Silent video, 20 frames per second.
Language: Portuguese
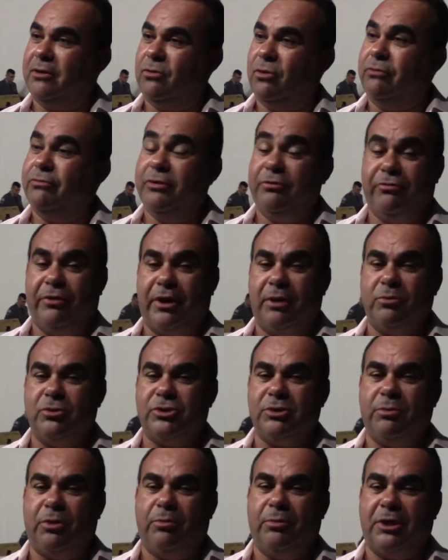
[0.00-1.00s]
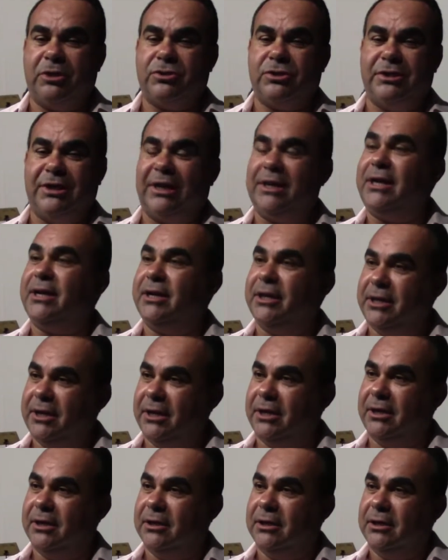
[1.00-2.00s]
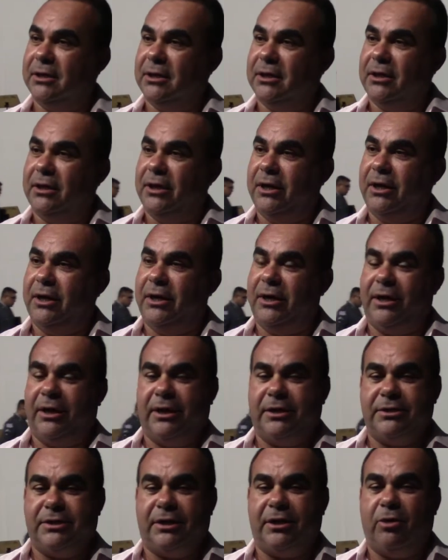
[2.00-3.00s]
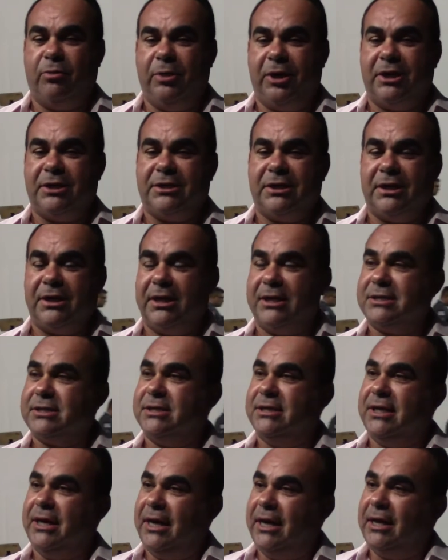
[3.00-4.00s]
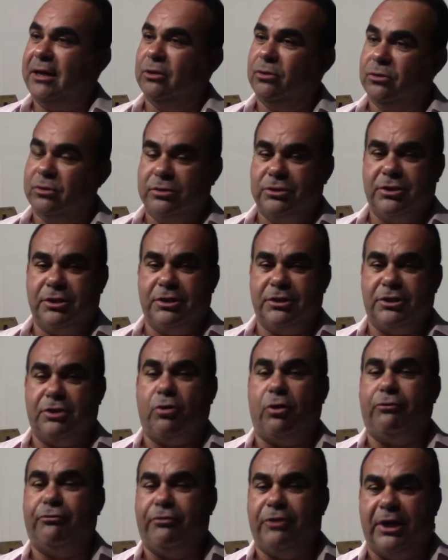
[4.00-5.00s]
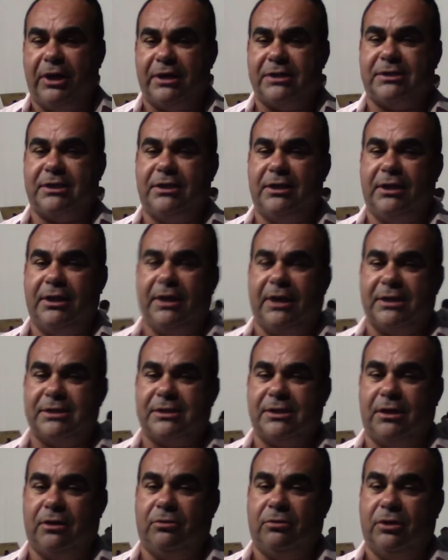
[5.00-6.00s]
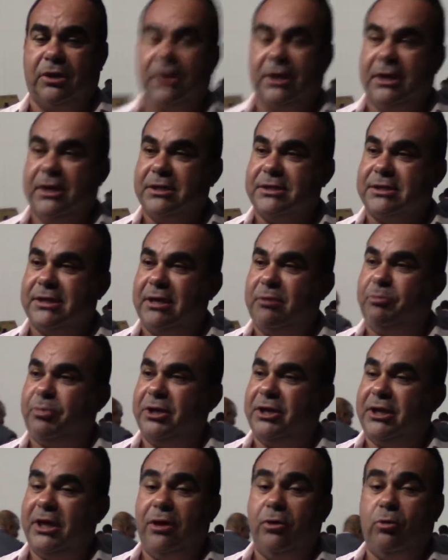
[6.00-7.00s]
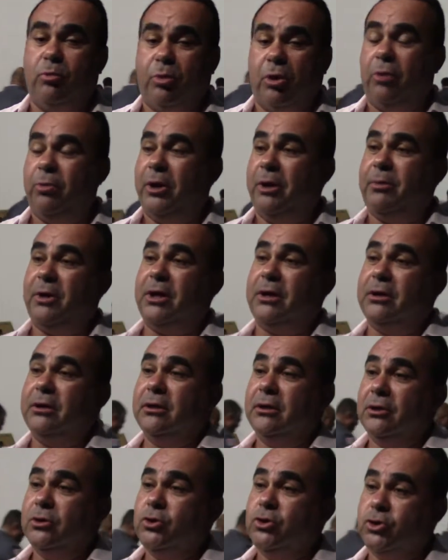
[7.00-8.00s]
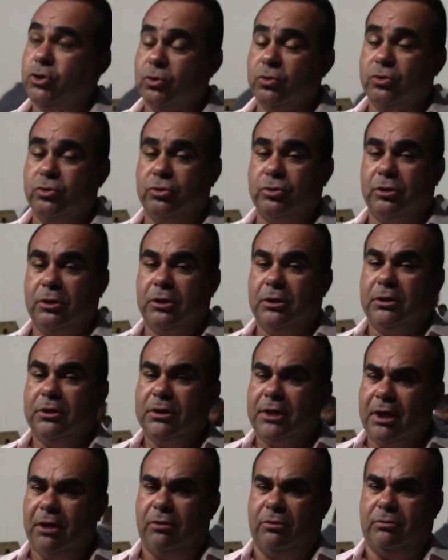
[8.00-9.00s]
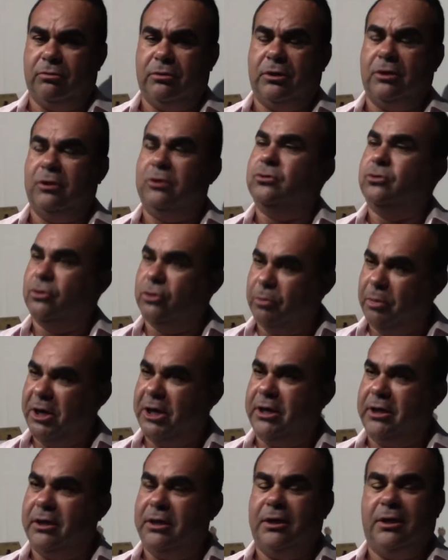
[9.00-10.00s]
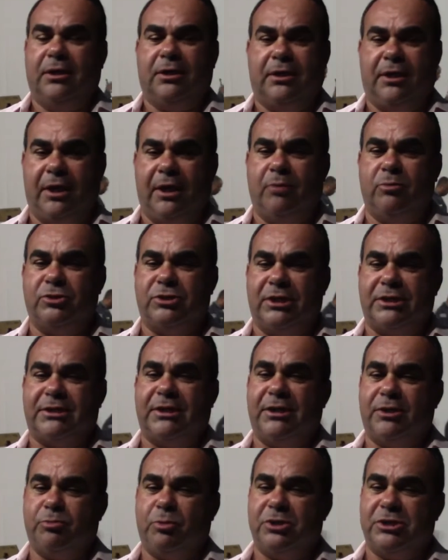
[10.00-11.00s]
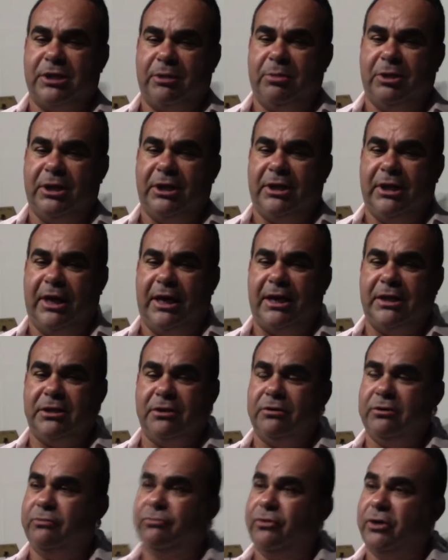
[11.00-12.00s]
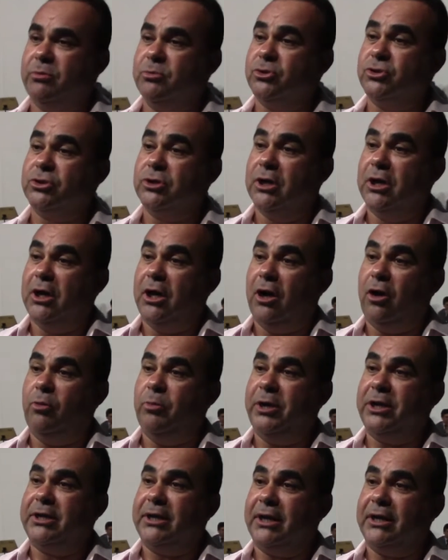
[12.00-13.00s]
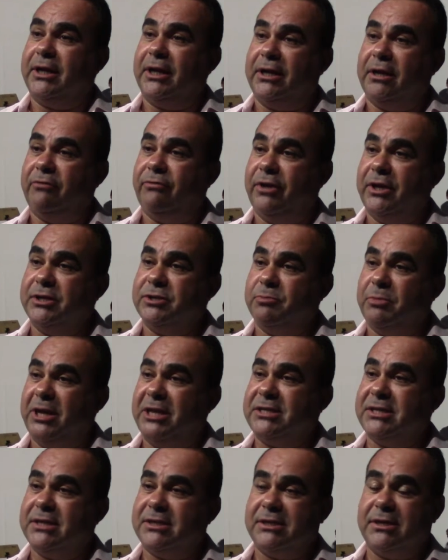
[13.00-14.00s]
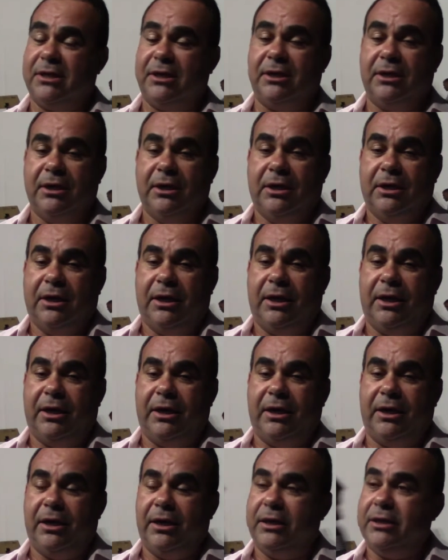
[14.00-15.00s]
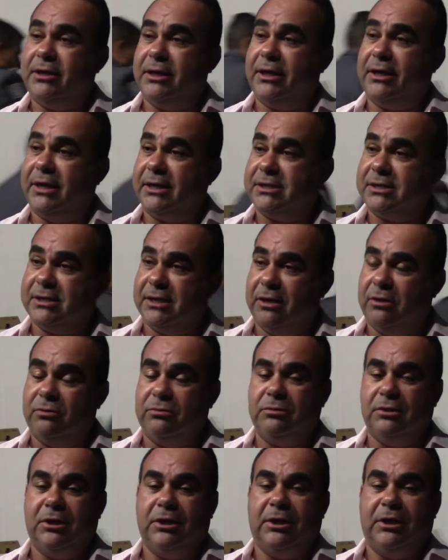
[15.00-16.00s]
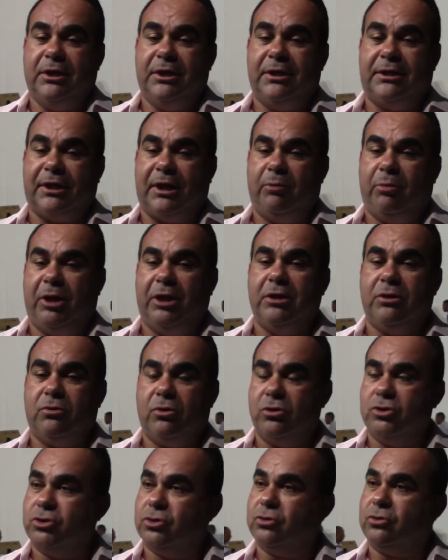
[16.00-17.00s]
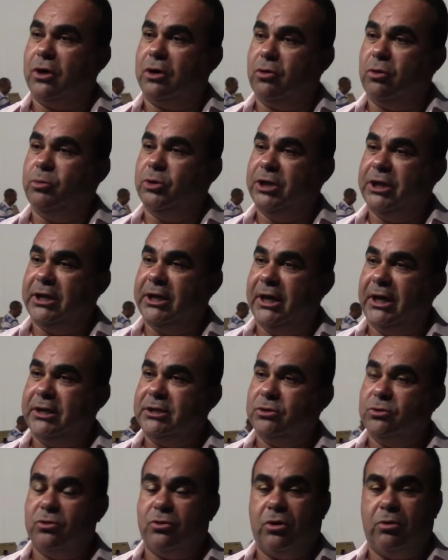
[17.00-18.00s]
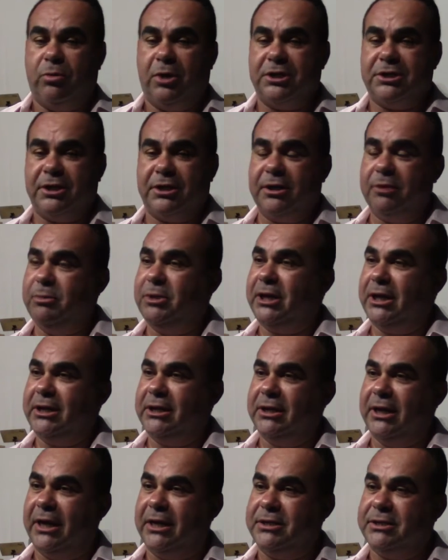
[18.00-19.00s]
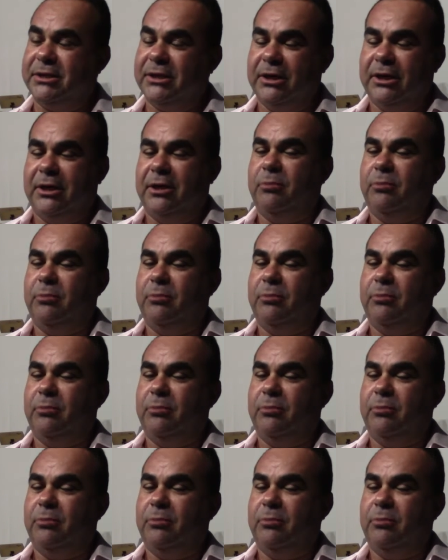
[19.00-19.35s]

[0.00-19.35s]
convivermos em momentos de alegria. É, geralmente esse elo de, de confiança, de ligação, sempre tem um problema junto. Não, tudo bem, temos essa responsabilidade e vamos aumentar cada vez mais essa é, interação e trabalho em conjunto com a comunidade no combate à criminalidade.